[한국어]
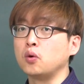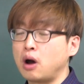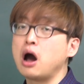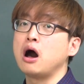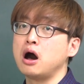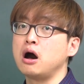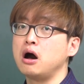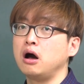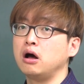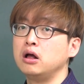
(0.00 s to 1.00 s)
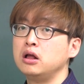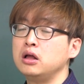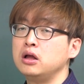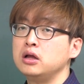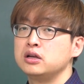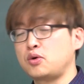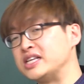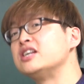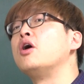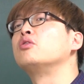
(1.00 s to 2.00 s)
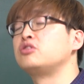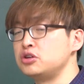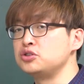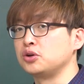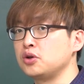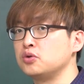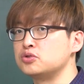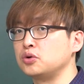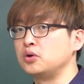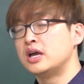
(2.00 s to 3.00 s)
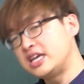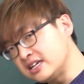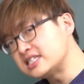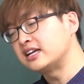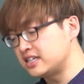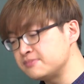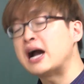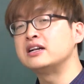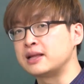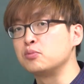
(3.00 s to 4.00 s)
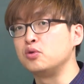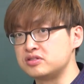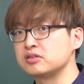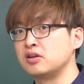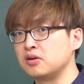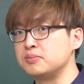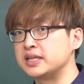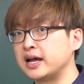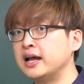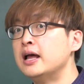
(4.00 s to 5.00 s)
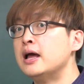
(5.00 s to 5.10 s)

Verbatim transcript: 하하. 그 그러니까 굉장히 역설적인 거죠. 항상 희망을 담고 있었던 겁니다.